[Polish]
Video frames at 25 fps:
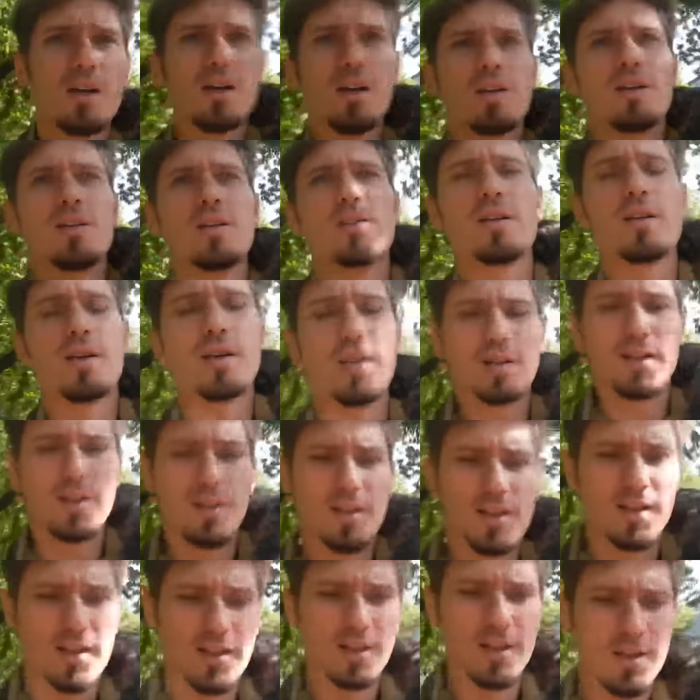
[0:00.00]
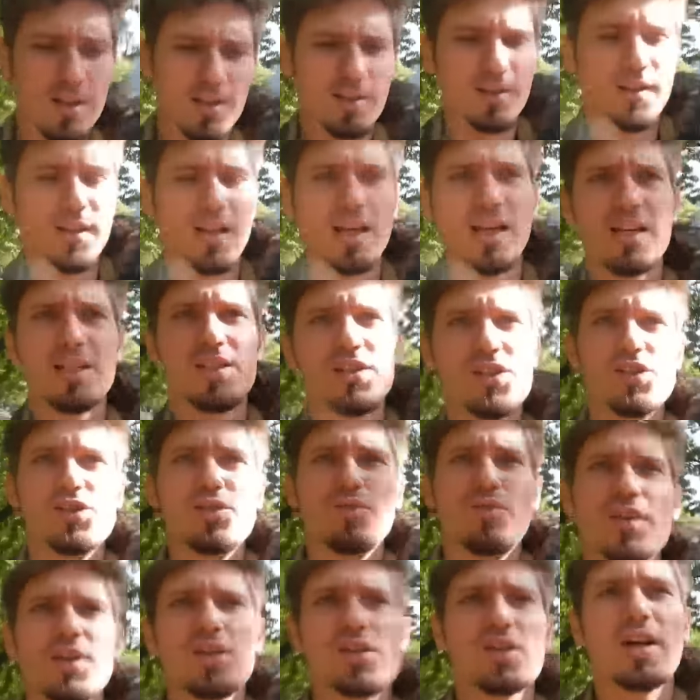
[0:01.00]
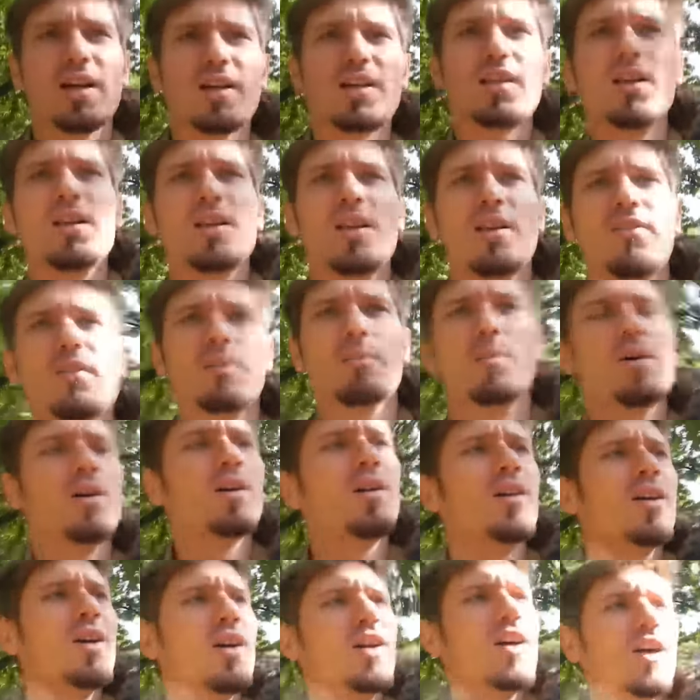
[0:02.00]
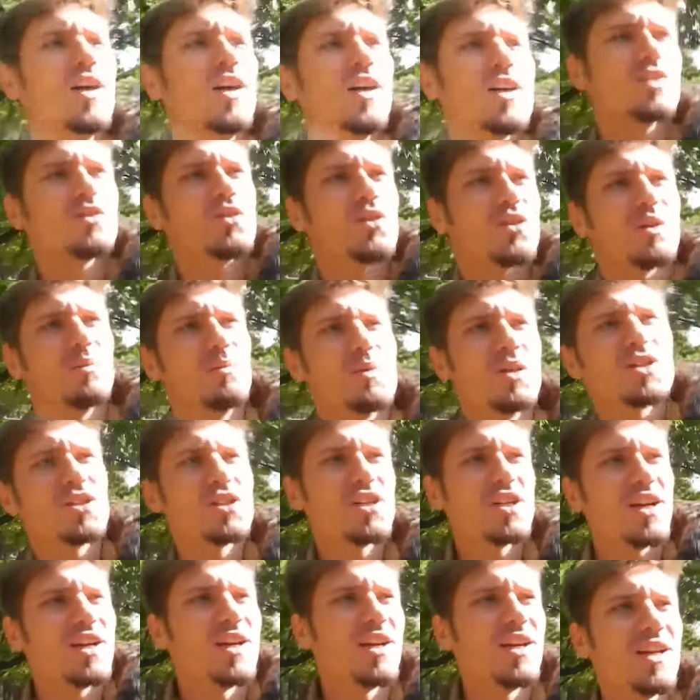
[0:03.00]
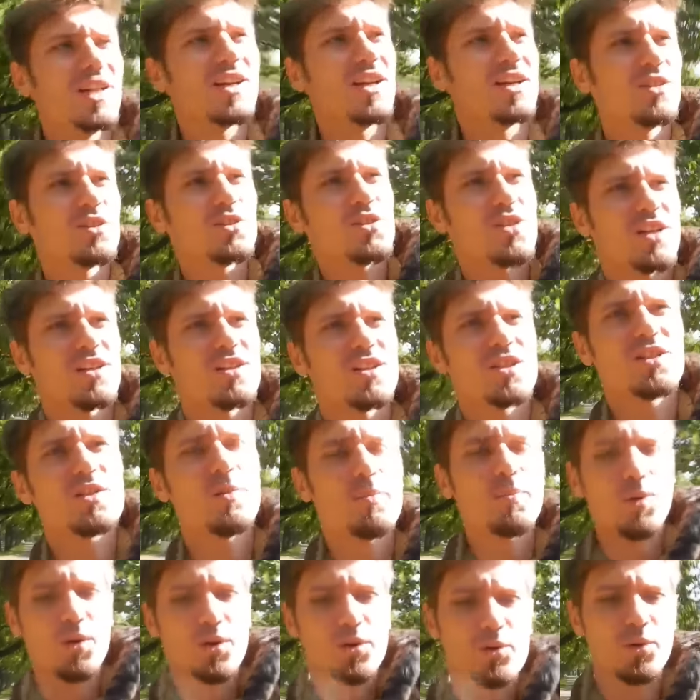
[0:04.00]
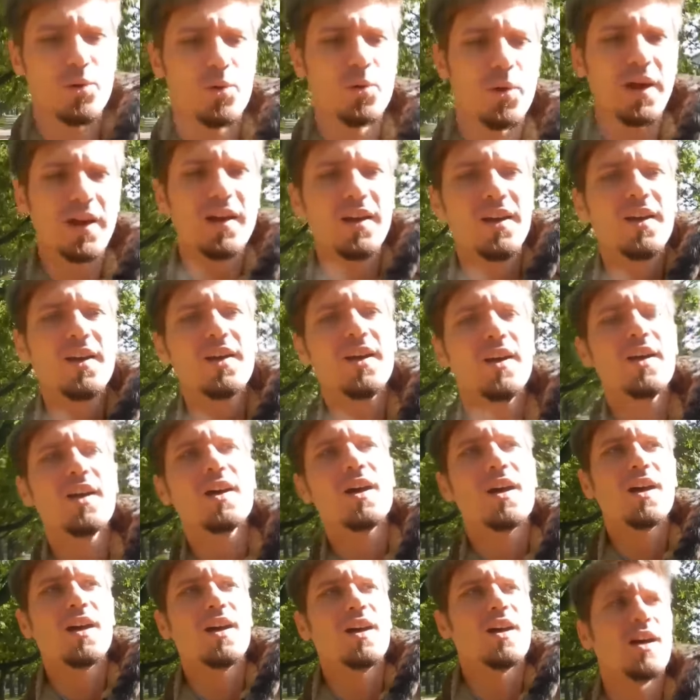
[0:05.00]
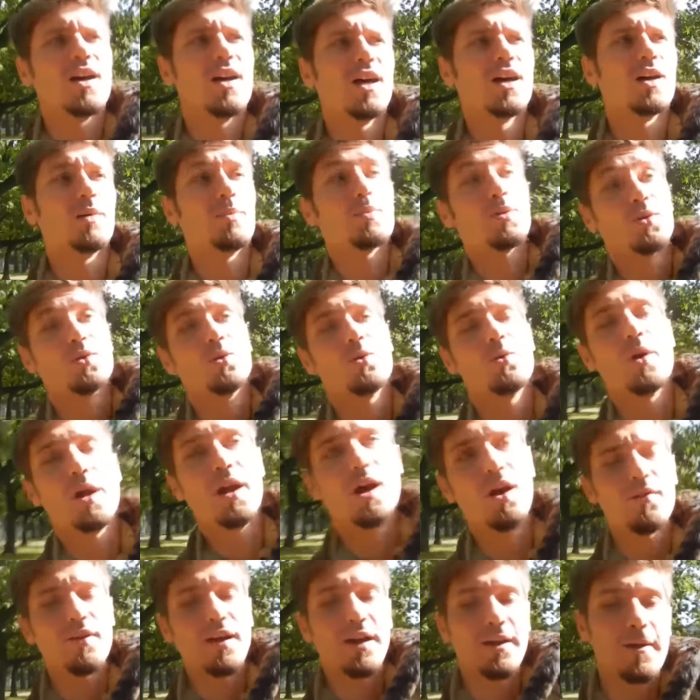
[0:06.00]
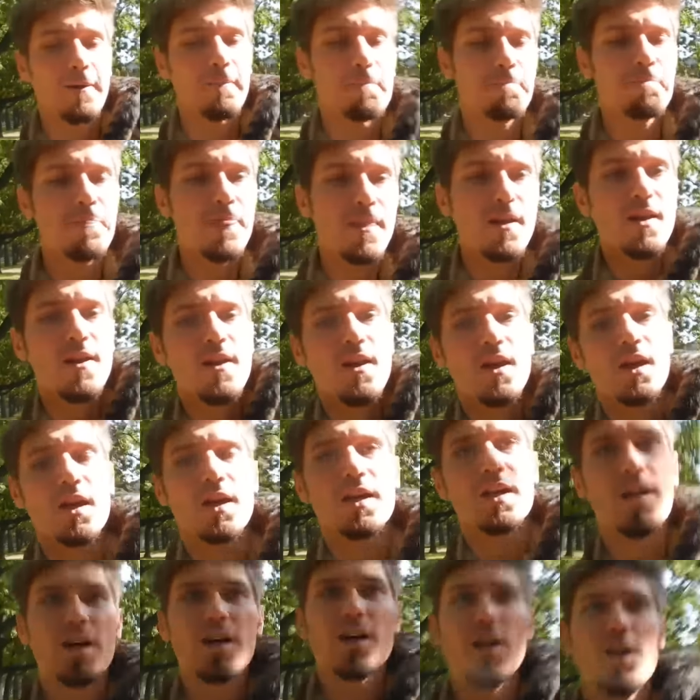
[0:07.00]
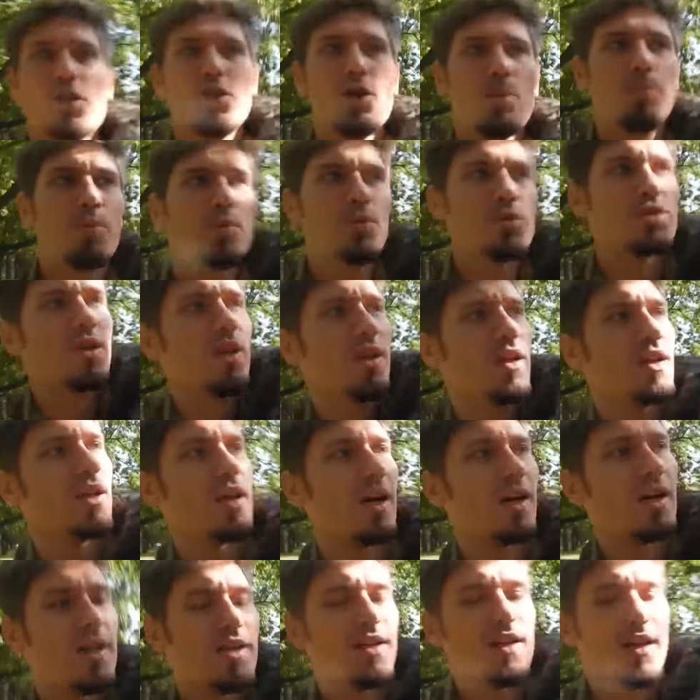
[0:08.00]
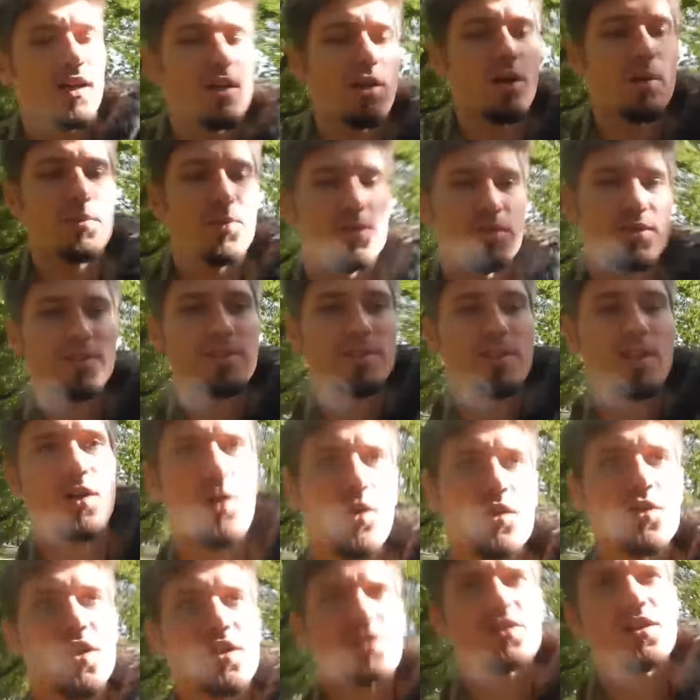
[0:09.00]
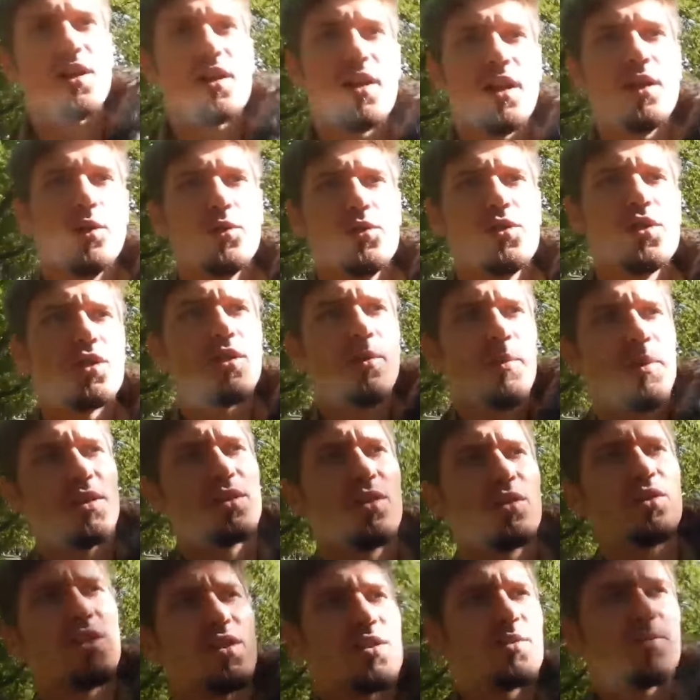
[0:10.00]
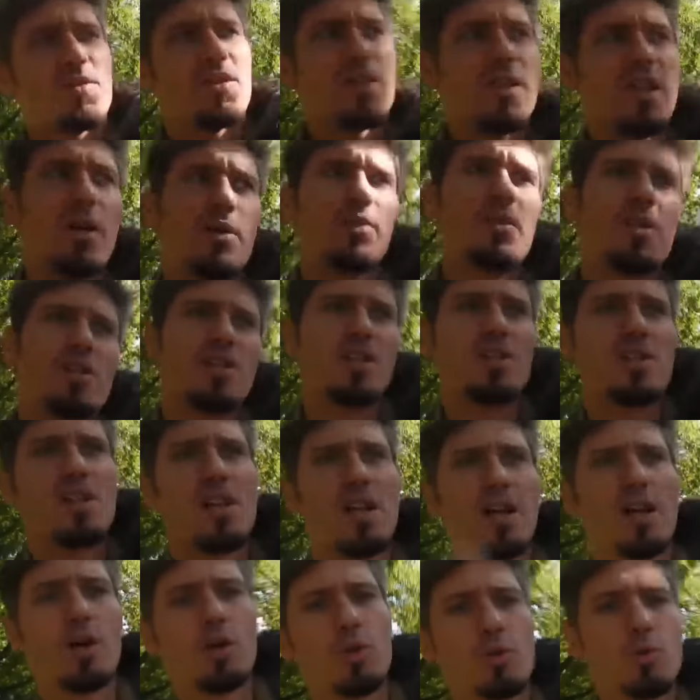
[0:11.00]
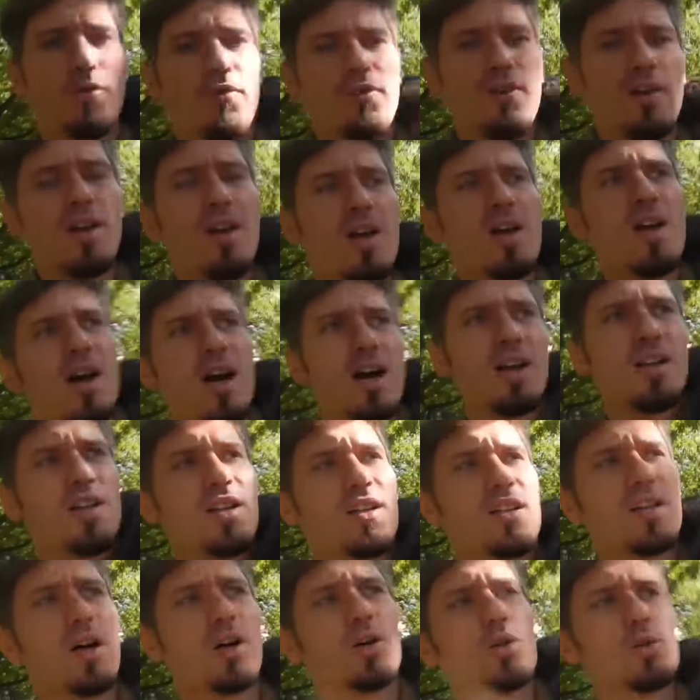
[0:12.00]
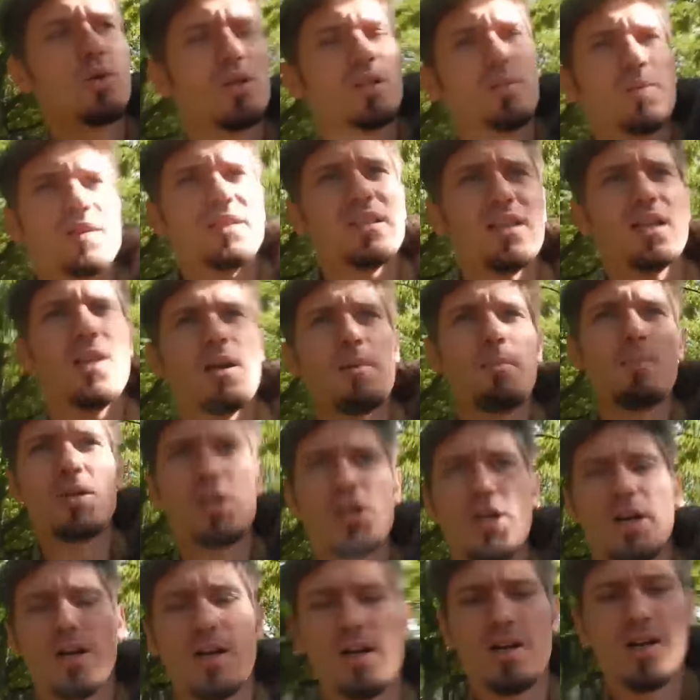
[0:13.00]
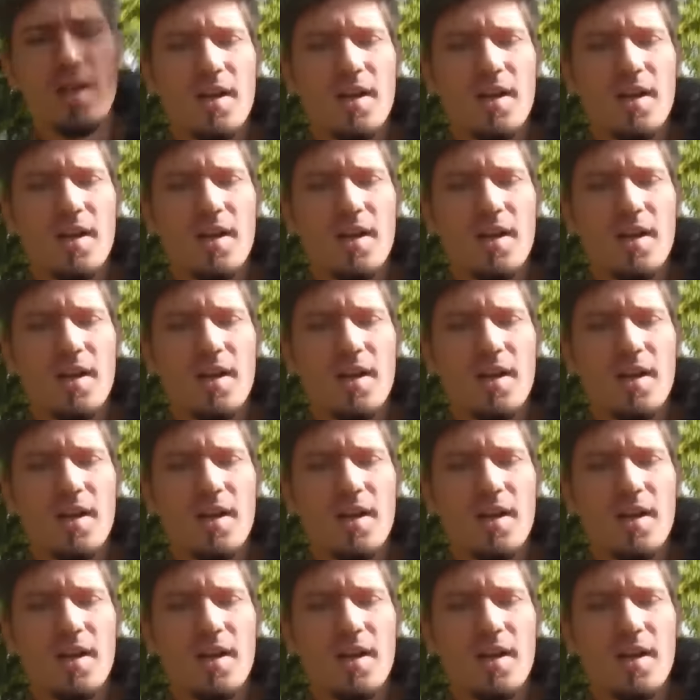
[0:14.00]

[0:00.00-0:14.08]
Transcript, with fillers: inne, inne zwierzaki, nie wiem, co tam jeszcze do żarcia się produkuje e, produkuje, chowa, nie? E, to później jak, jak robią z tego żarcie dla ludzi, to mięso też sprzedają na żarcie dla kotów, a nikt nie hoduje specjalnie myszek